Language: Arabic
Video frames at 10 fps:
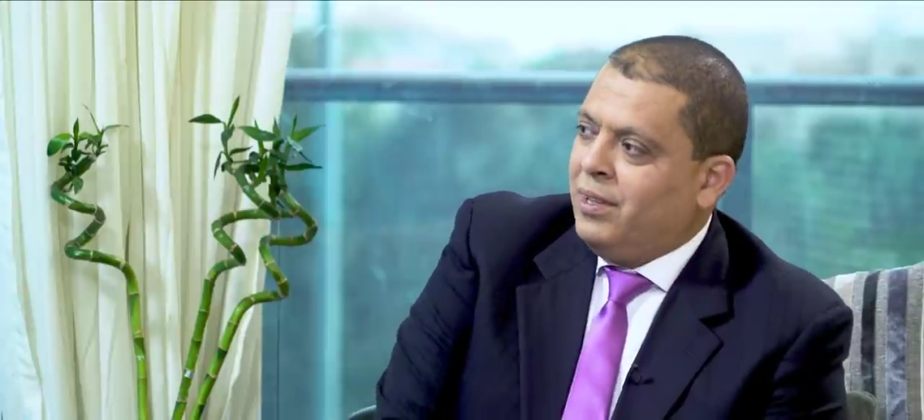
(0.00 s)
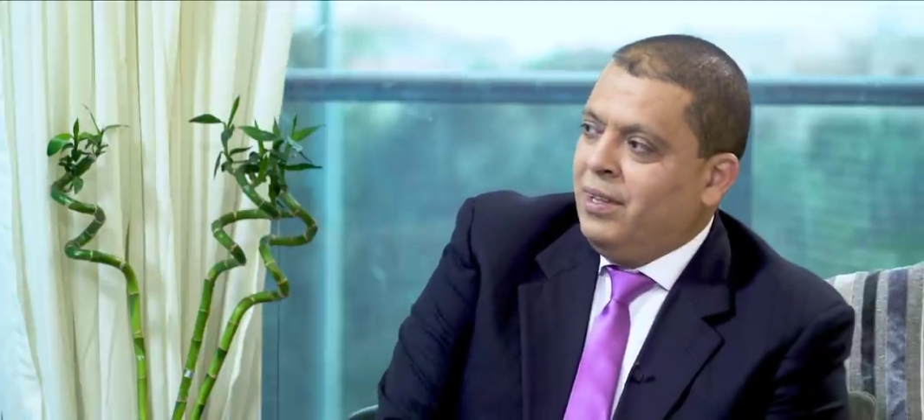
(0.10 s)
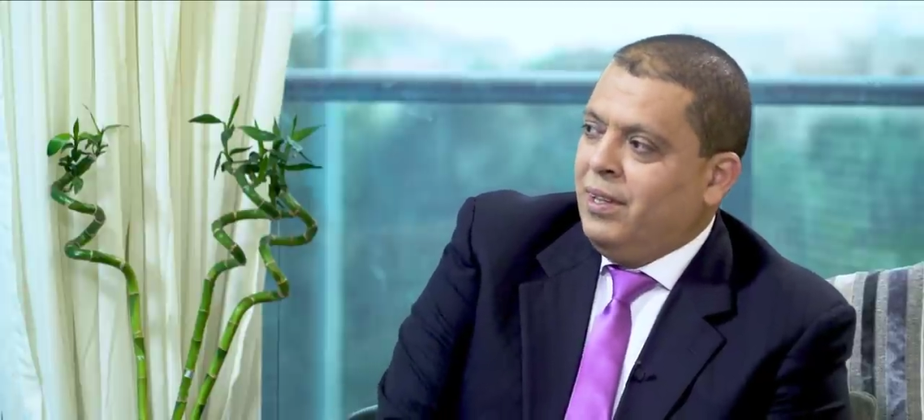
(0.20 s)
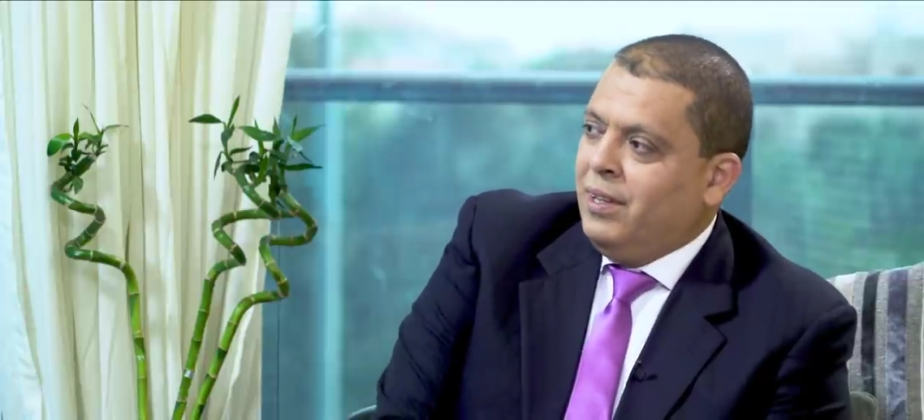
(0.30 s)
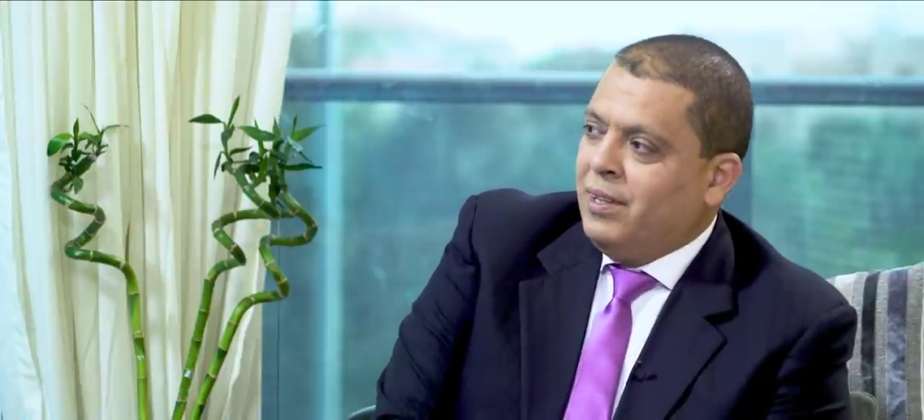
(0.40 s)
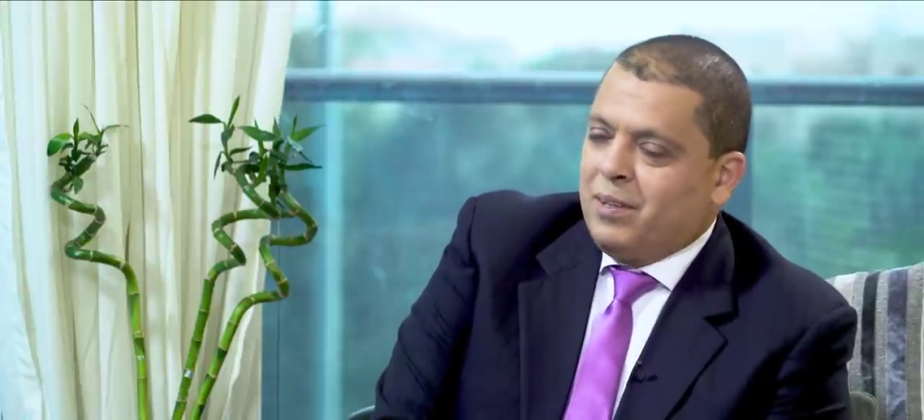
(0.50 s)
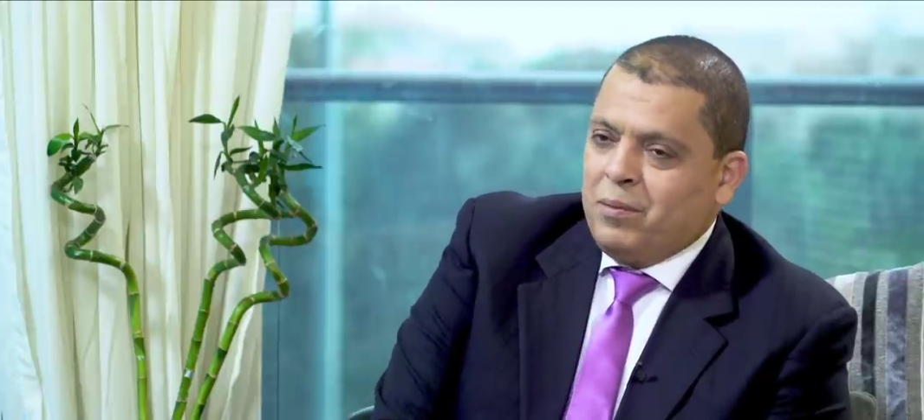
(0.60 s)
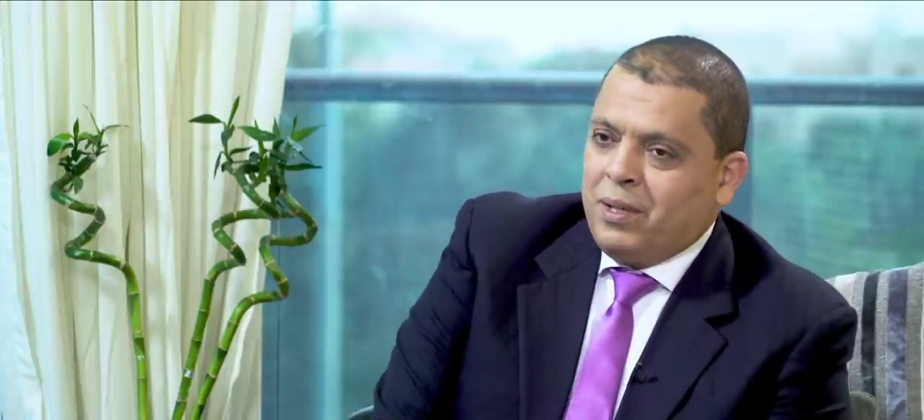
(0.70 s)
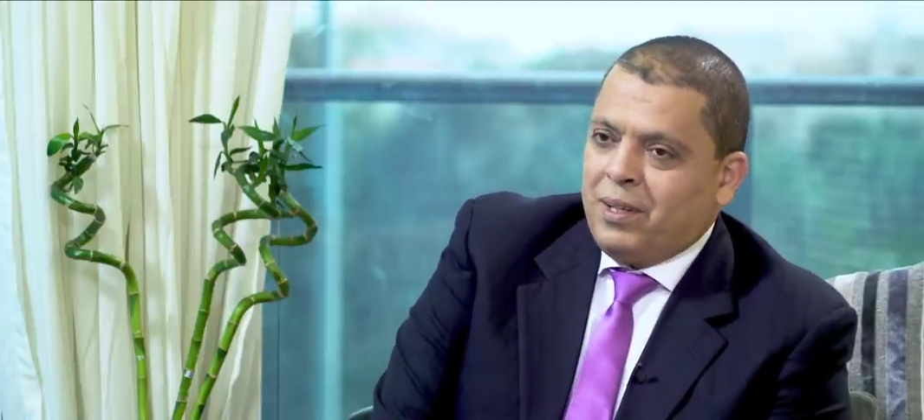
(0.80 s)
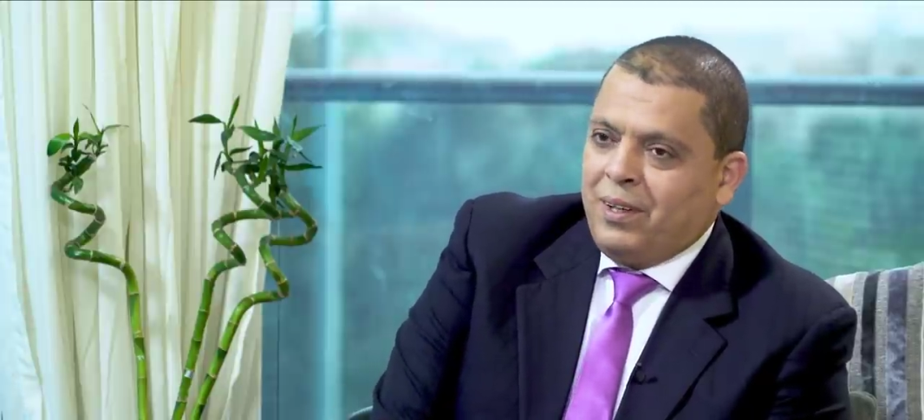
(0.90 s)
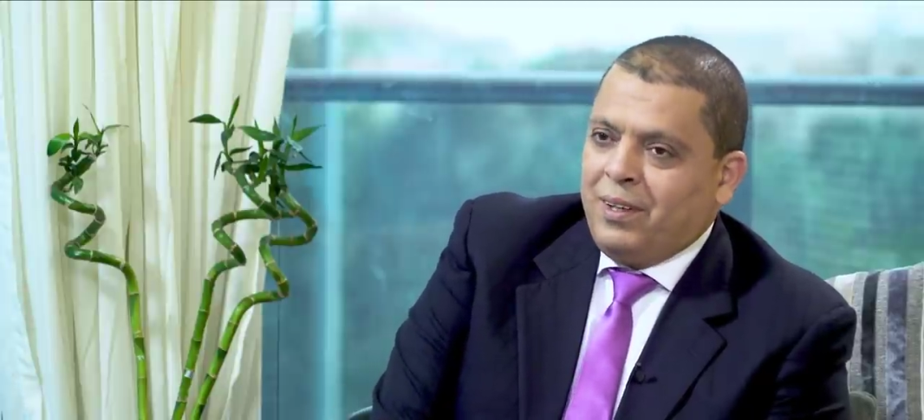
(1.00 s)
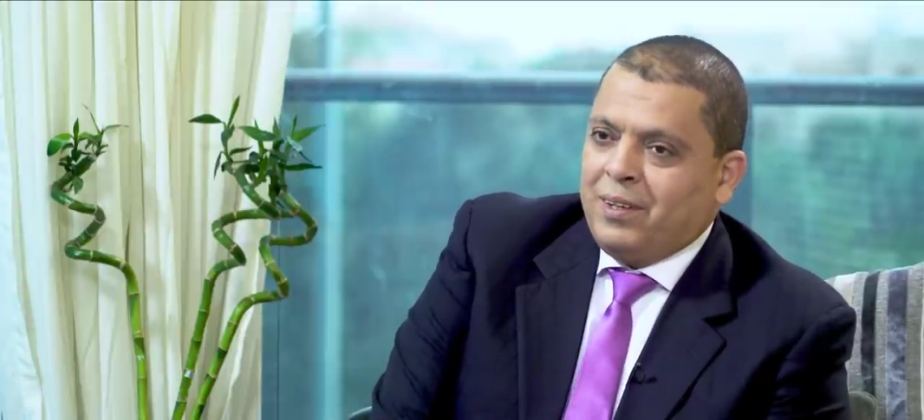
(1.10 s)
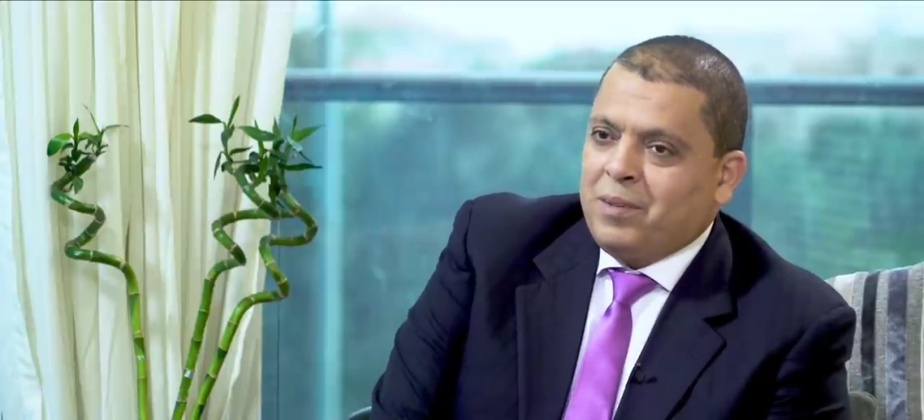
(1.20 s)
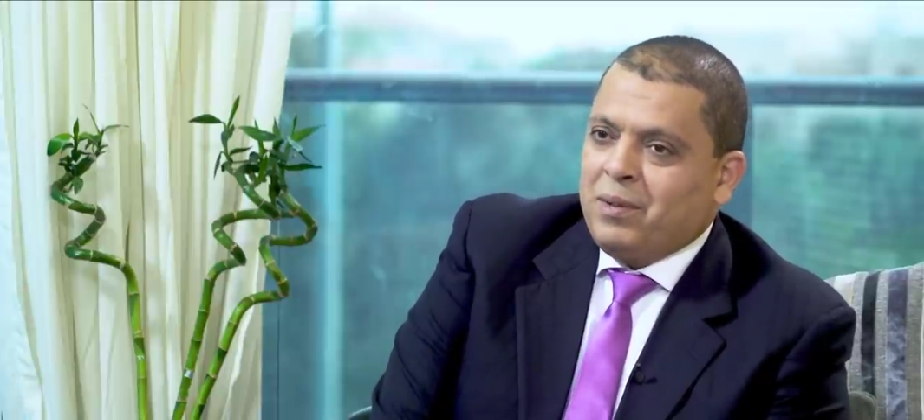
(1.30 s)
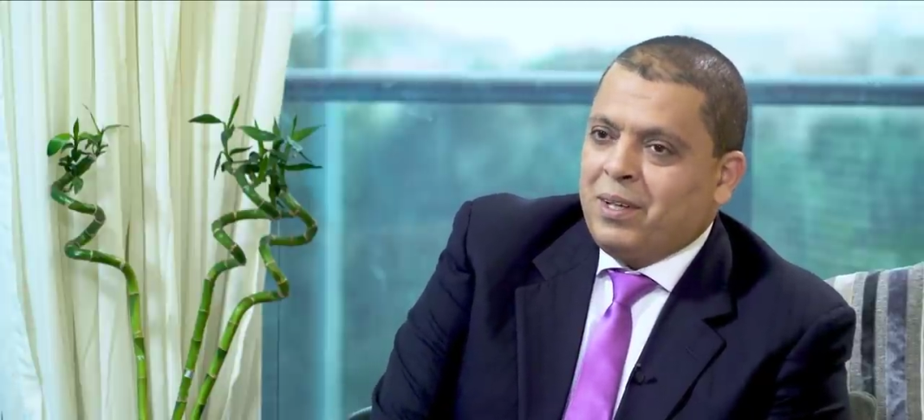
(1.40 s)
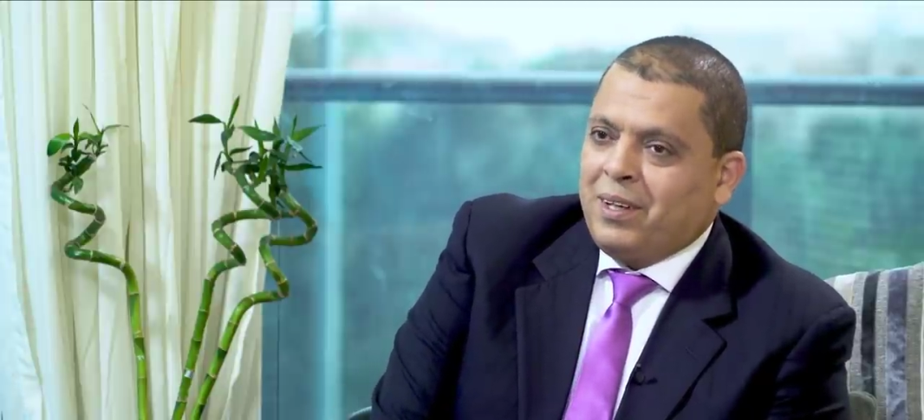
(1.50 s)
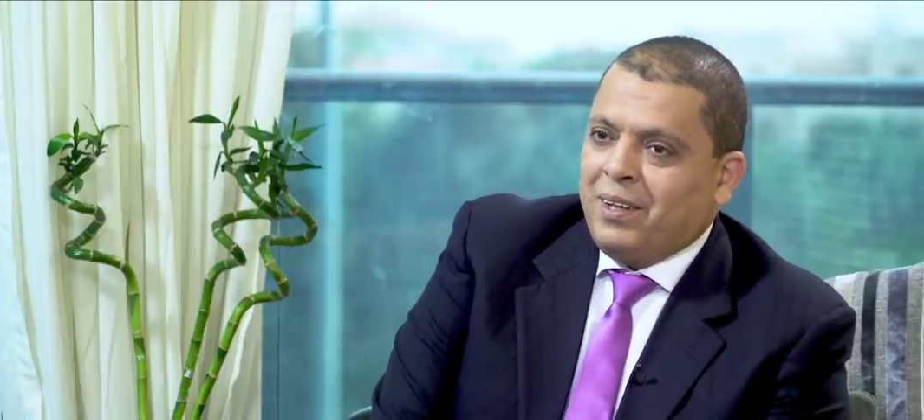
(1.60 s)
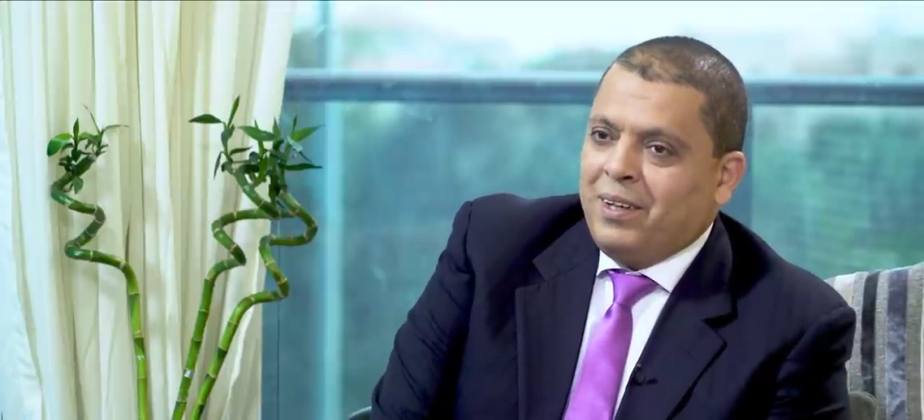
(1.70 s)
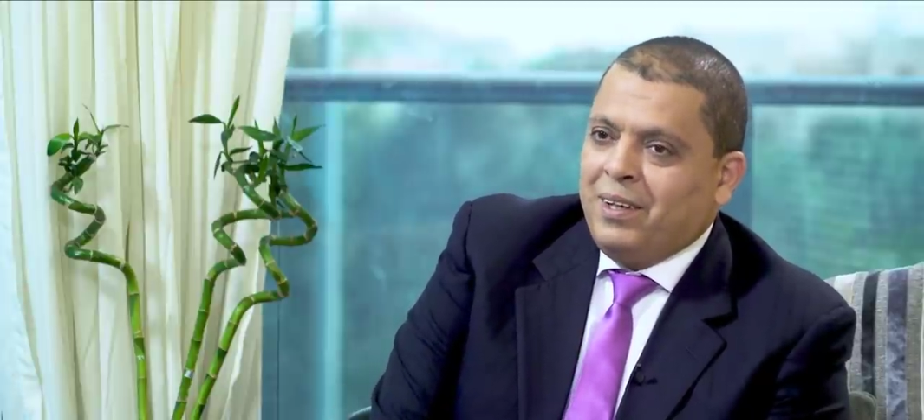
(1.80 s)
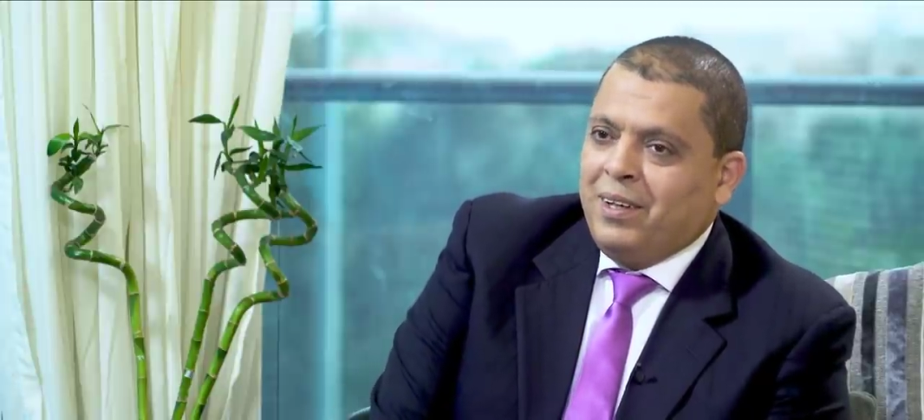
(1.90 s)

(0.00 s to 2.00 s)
سبحان الله تبارك الله تبارك الله